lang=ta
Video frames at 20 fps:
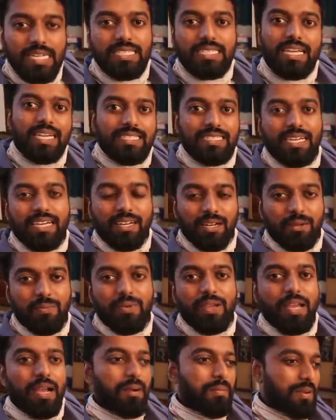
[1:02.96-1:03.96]
சின்ன சேஞ்சாக
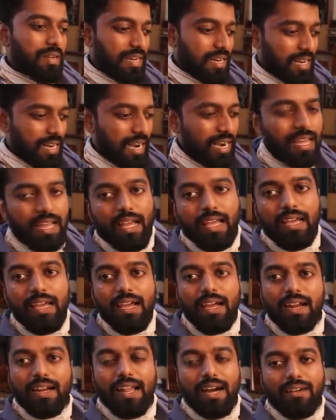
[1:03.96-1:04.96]
இருக்குமே அப்படின்றனால
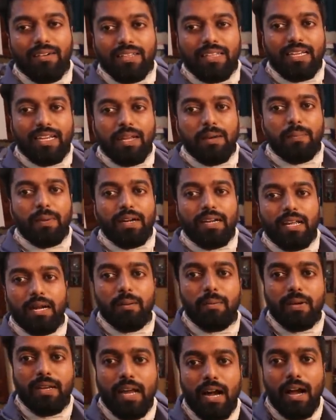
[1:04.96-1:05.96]
நான் வந்து என்ன பண்ணிட்டேன்
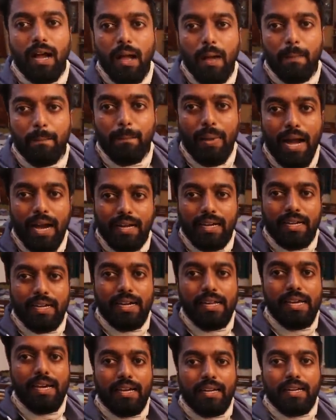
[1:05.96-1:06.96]
அப்படின்னா பேக்
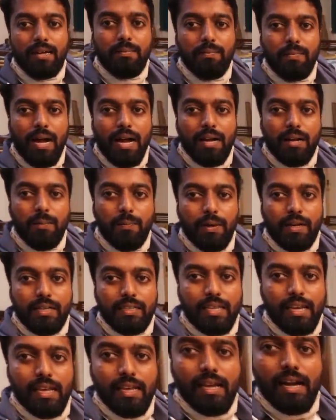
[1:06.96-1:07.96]
ரெடியாக இருக்குது பேக்
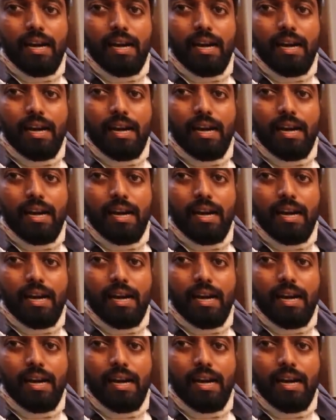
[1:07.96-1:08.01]
பக்கத்துலேயே